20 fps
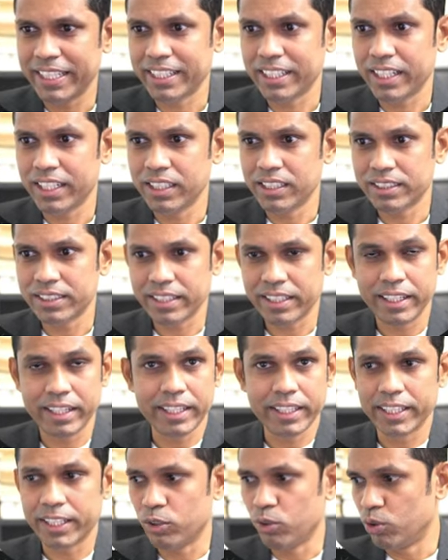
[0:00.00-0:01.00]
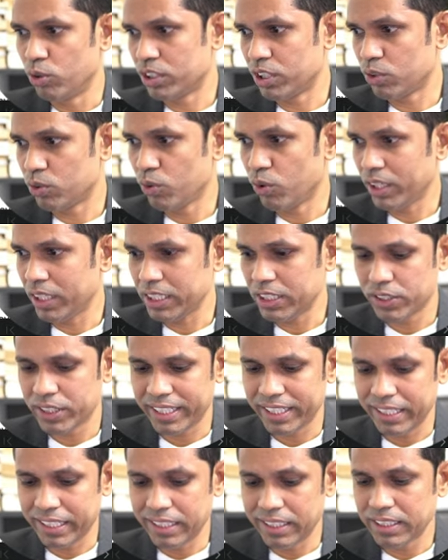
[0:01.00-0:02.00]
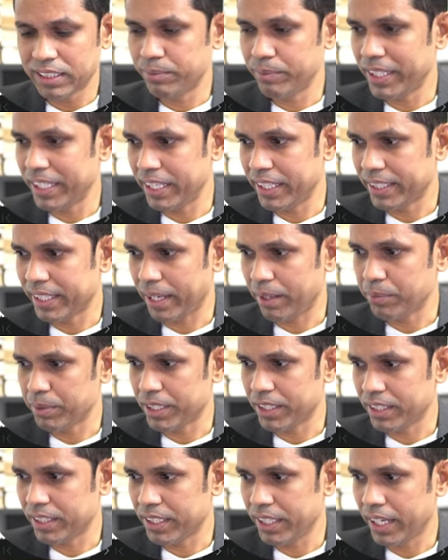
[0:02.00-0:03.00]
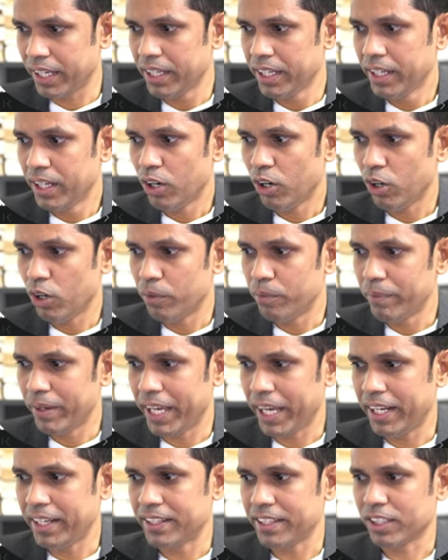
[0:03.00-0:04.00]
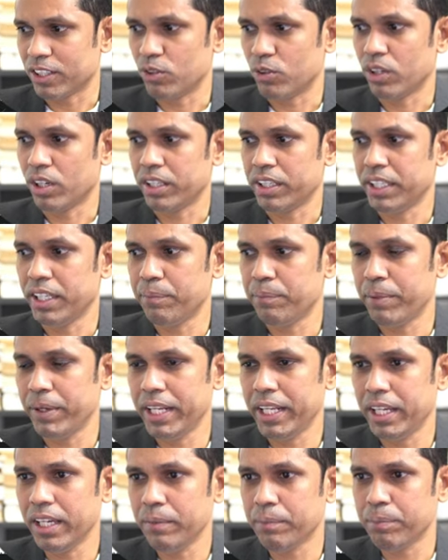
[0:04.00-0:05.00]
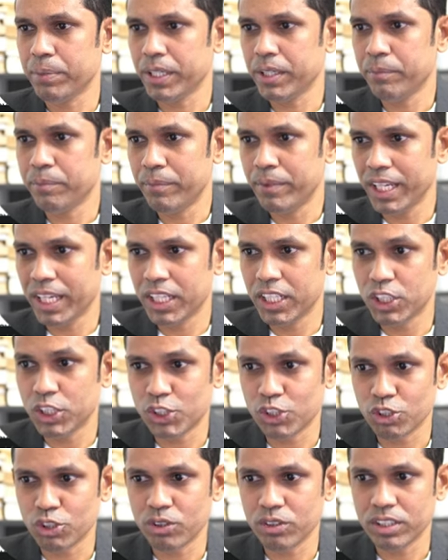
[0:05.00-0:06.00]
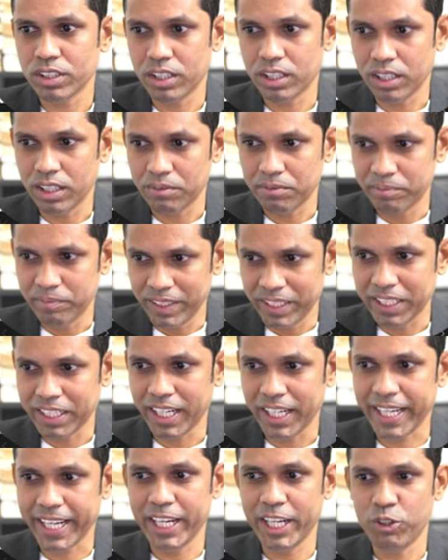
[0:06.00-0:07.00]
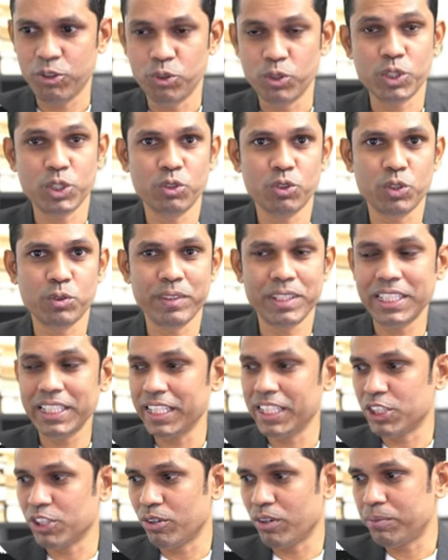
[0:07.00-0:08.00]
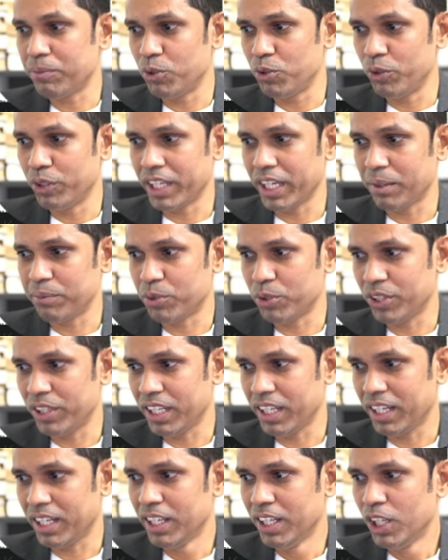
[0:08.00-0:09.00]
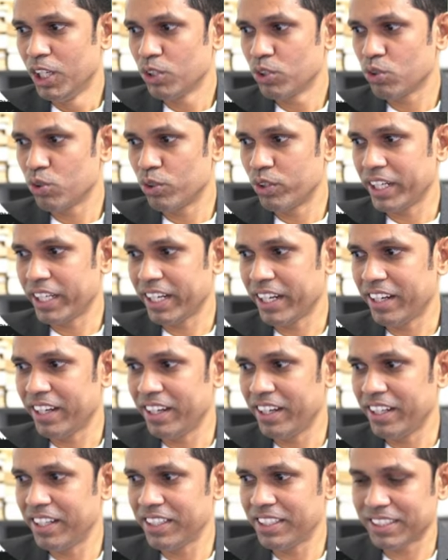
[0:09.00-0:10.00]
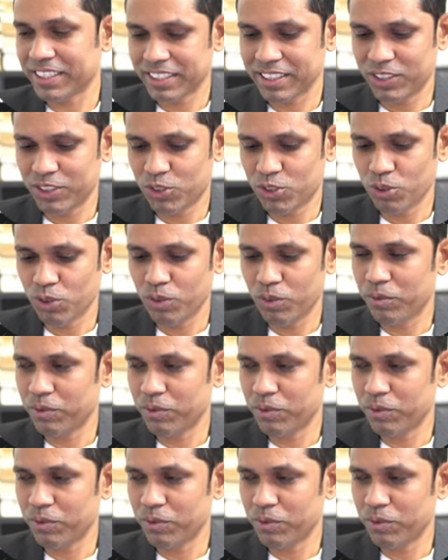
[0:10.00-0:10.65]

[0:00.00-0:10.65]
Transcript: डेटा एनालिस से रिलेटेड नोट्स है तो वट इज डेटा एनालिस मैंने ये टाइप कर दिया है और मैं एंटर करूंगा ये पीडीएफ में जो लिखा गया नोट्स है उसमें से ये जवाब ढूंढ के आपको देगा सो डेटा एनालिटिक्स जो